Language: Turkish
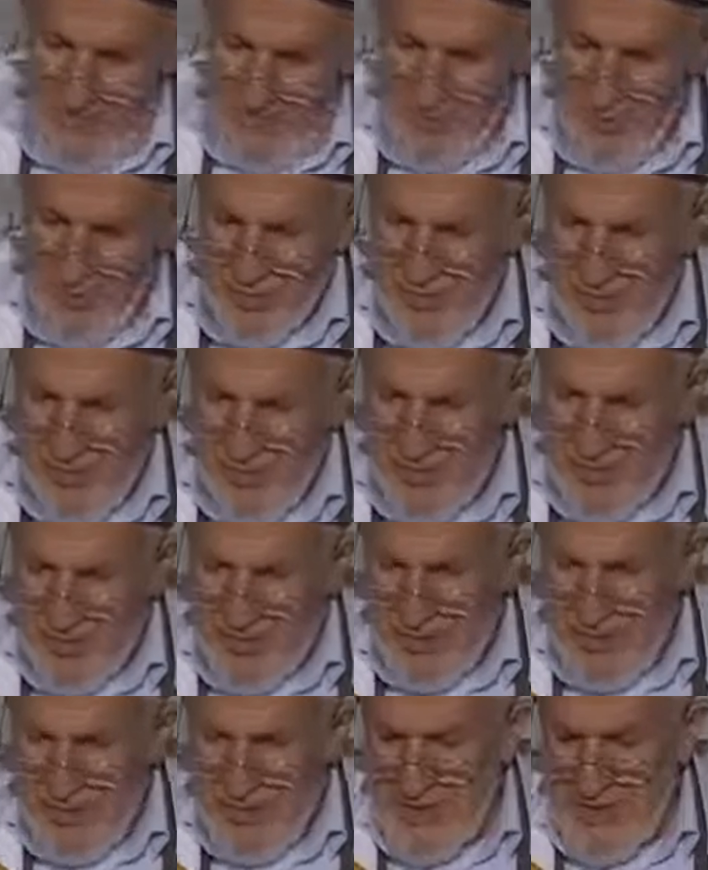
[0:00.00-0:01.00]
Mümin
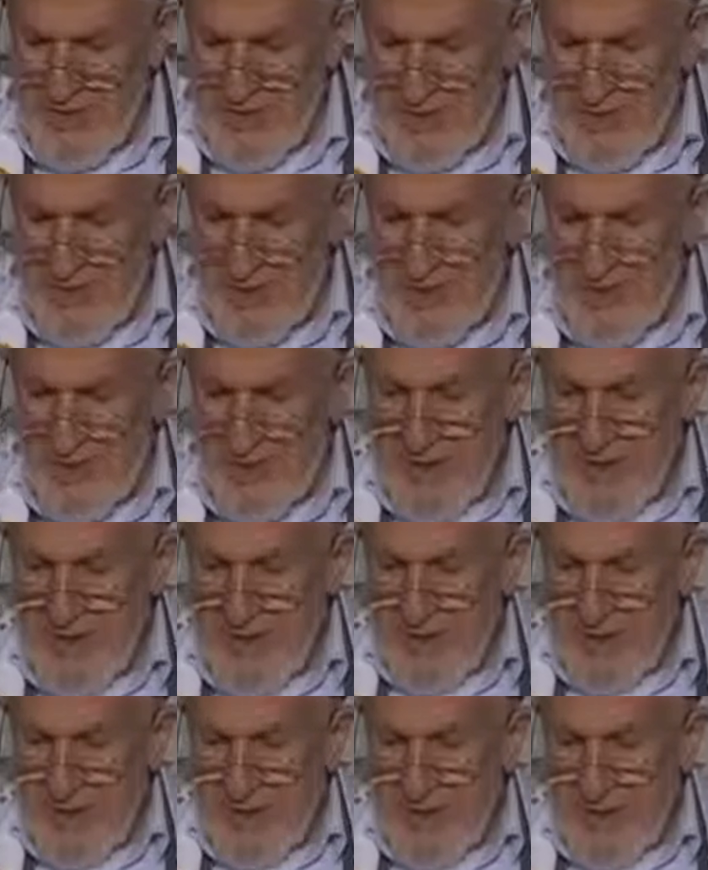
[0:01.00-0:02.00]
için
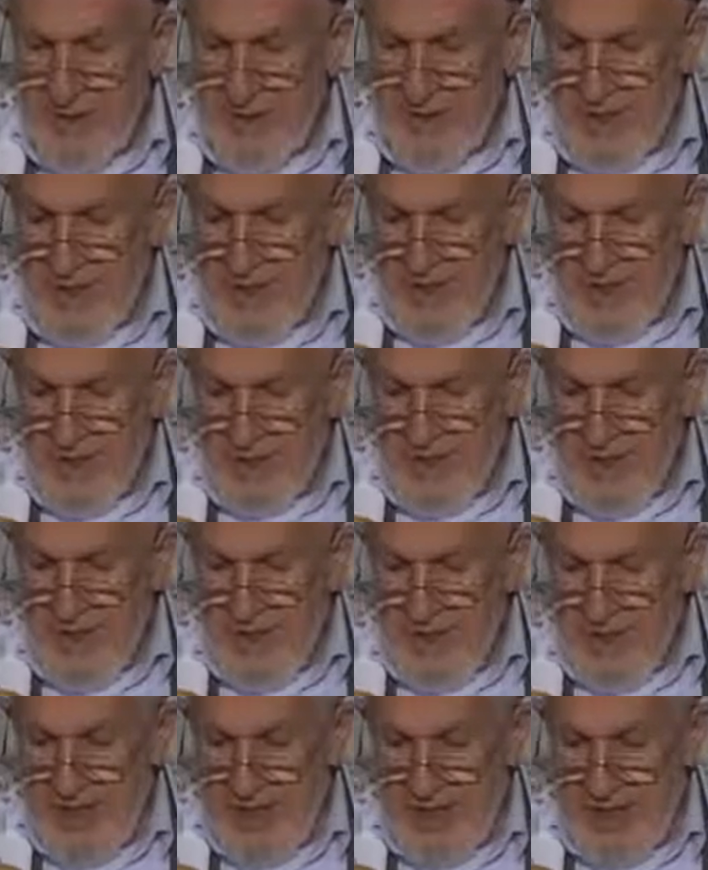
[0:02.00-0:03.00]
Allahu
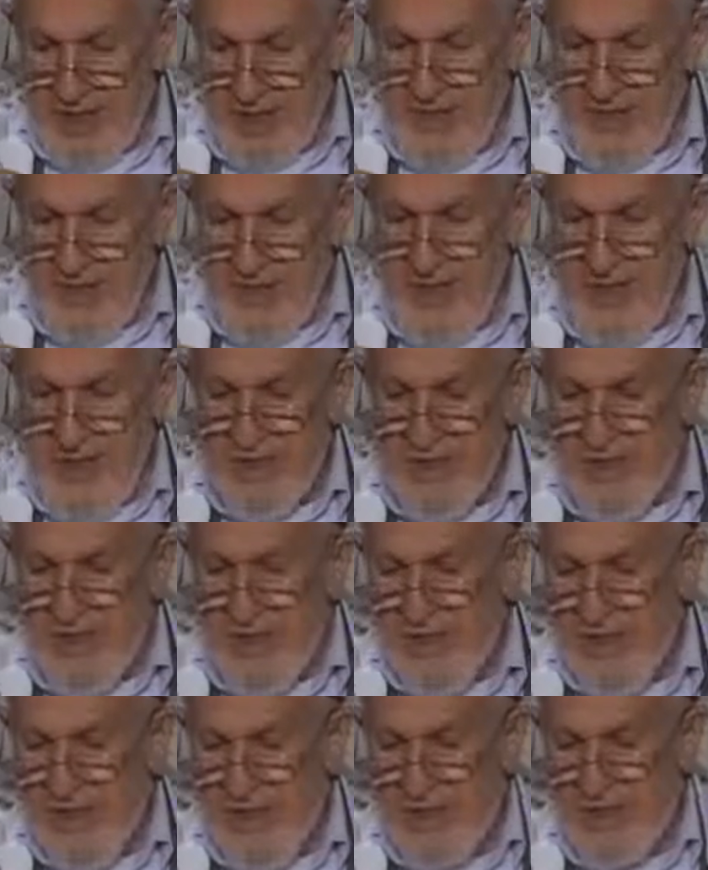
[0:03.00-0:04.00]
Teala'nın güzel
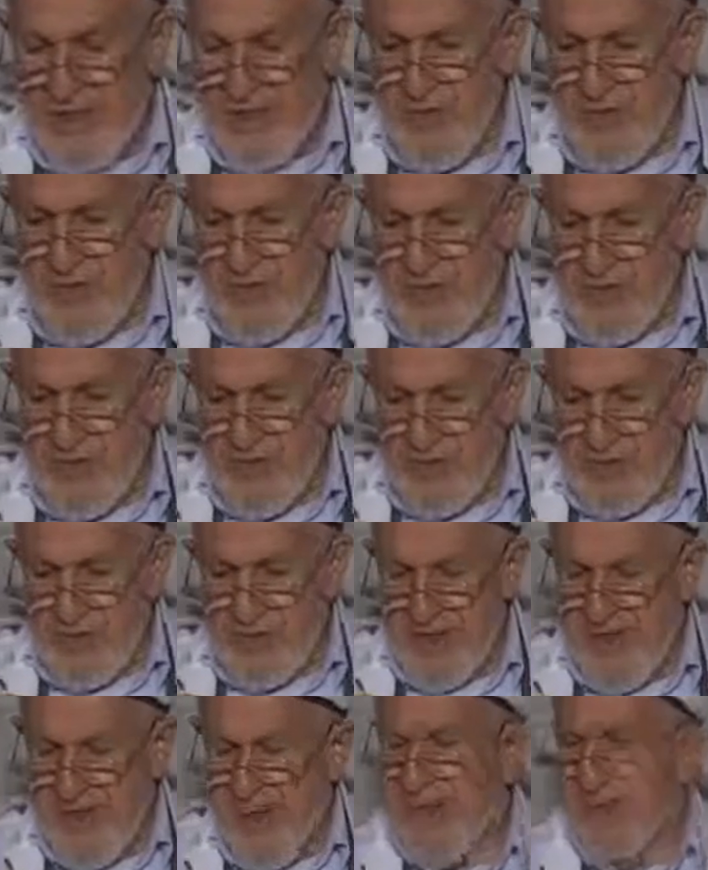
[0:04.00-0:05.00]
isimleriyle dua
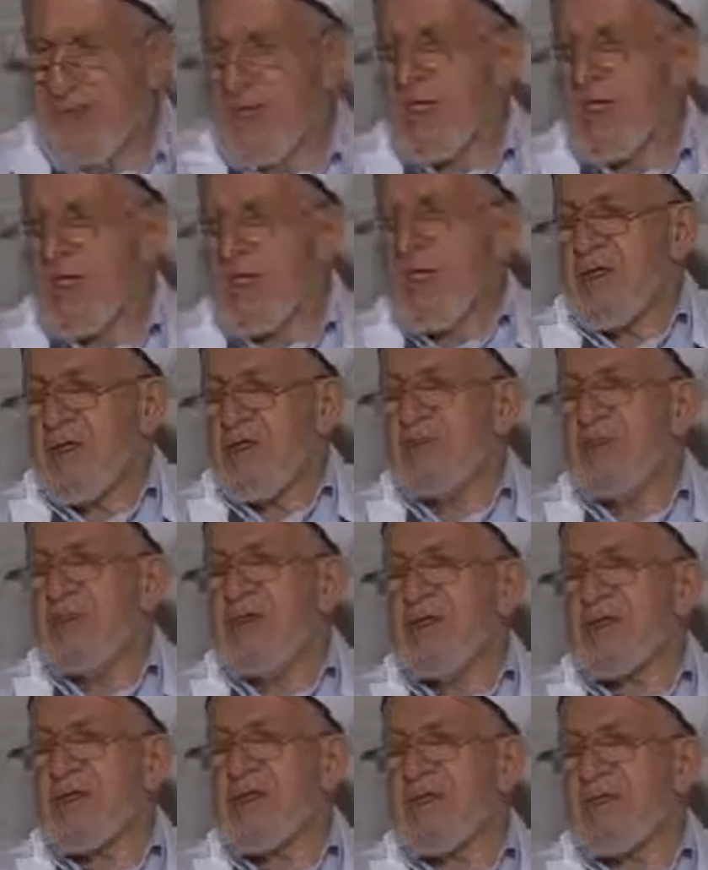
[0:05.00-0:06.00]
etmesi
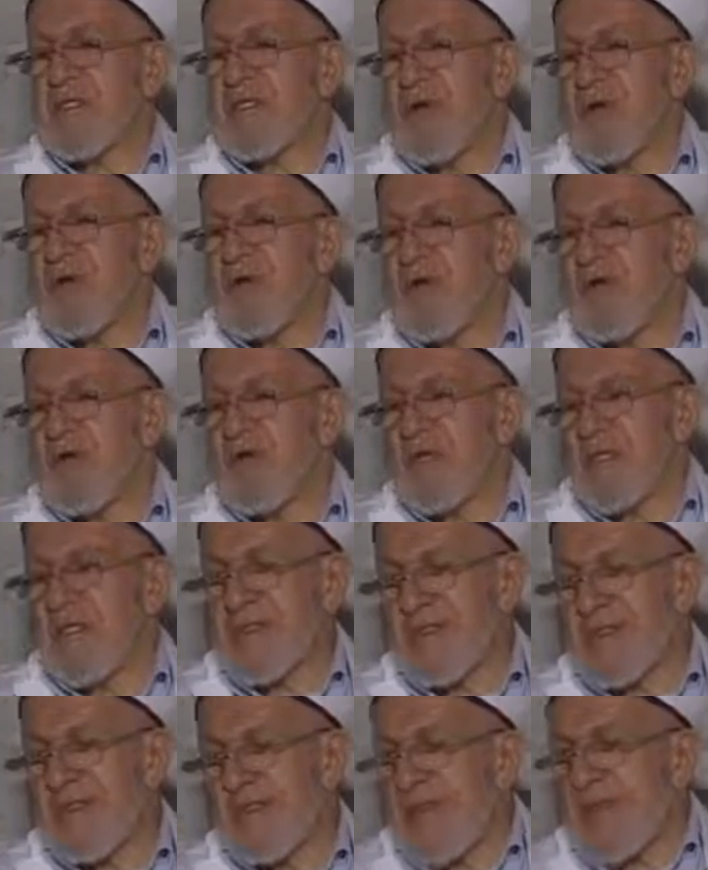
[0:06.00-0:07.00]
duasının kabul
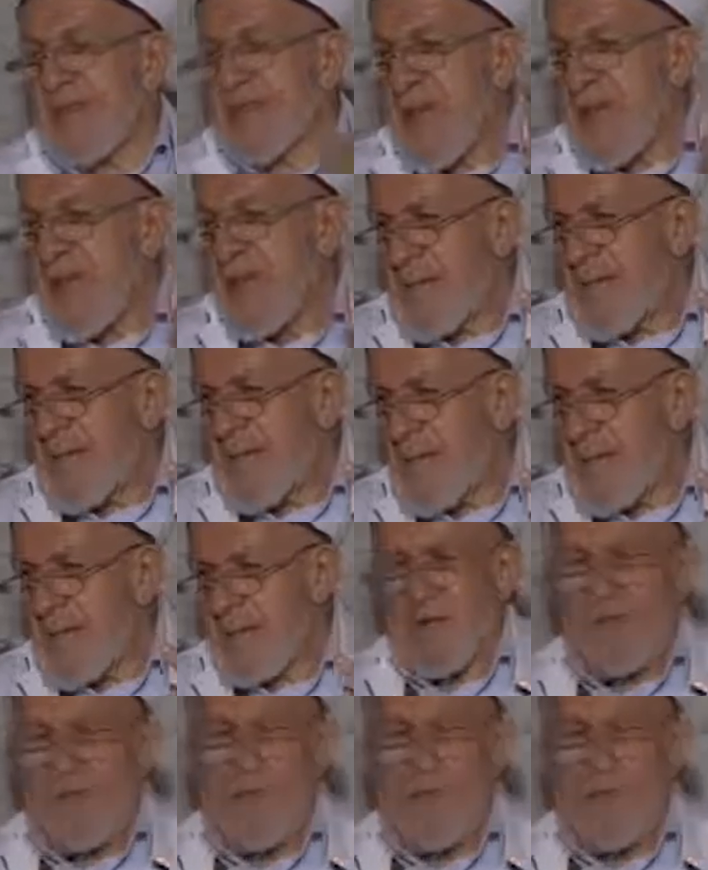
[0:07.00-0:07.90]
olmasına bir sebeptir.